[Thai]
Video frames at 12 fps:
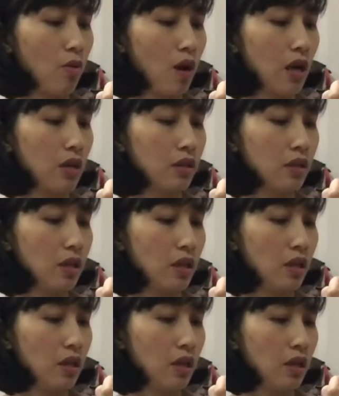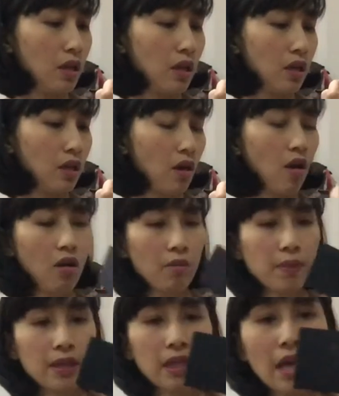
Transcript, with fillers: วารันตีเป็น